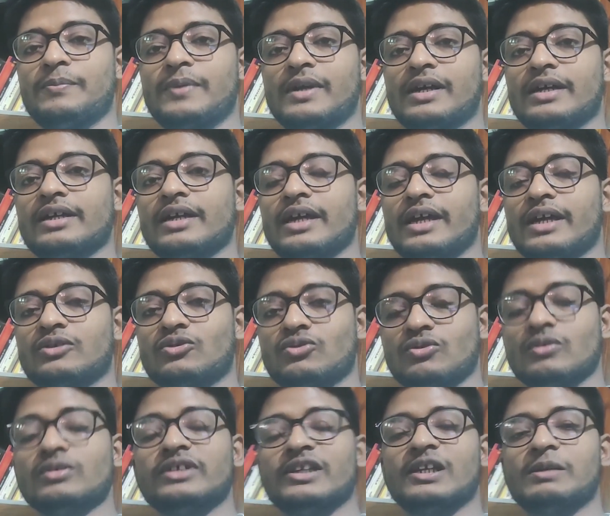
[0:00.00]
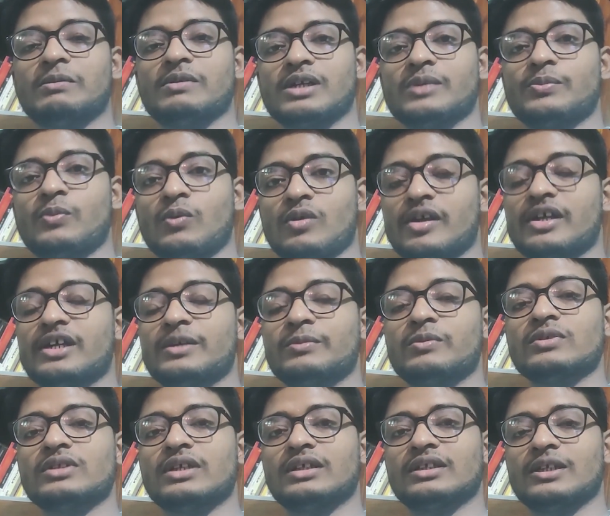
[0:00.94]
প্রায় একশো জন ছেলেমেয়েকে পড়াই
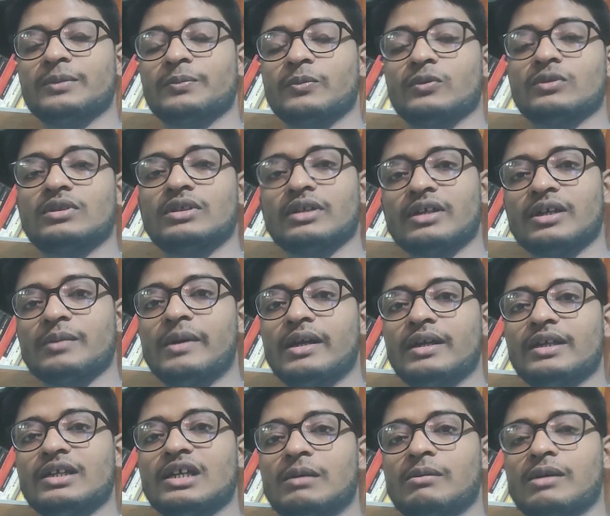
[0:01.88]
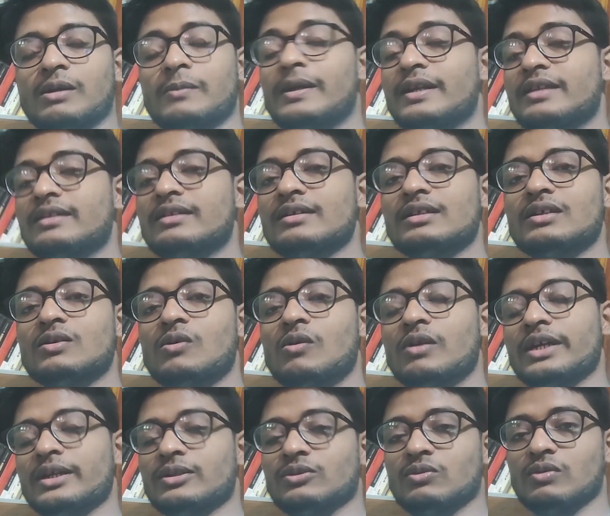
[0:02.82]
এবং তাদের প্রত্যেকের বাড়ি আমার বাড়ি থেকে
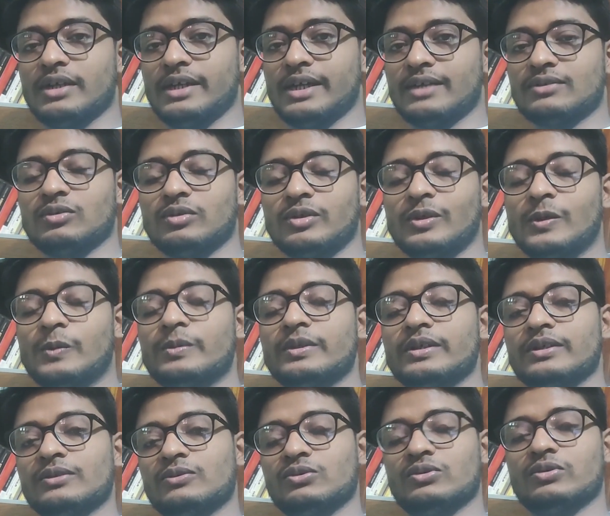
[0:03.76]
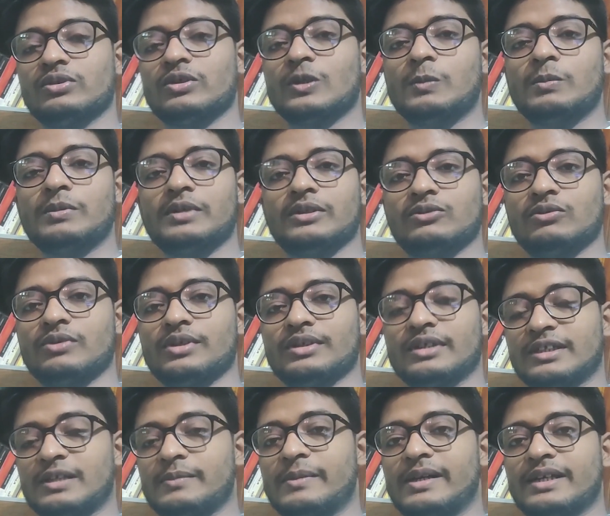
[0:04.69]
অনেক দূরে একশো কিলোমিটার দুশো কিলোমিটার দূরে
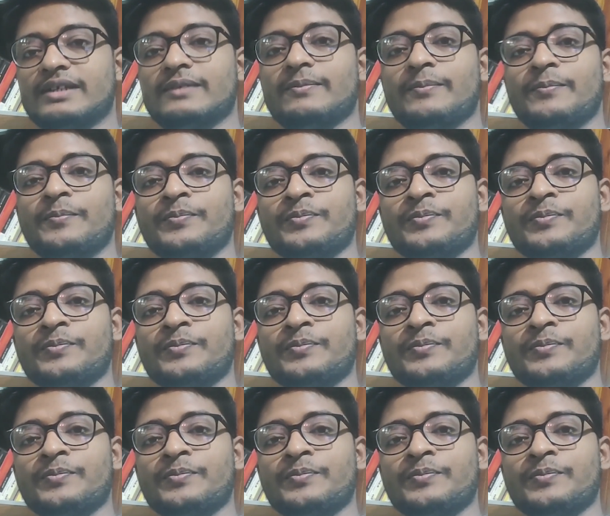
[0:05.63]
তাদের বাড়ি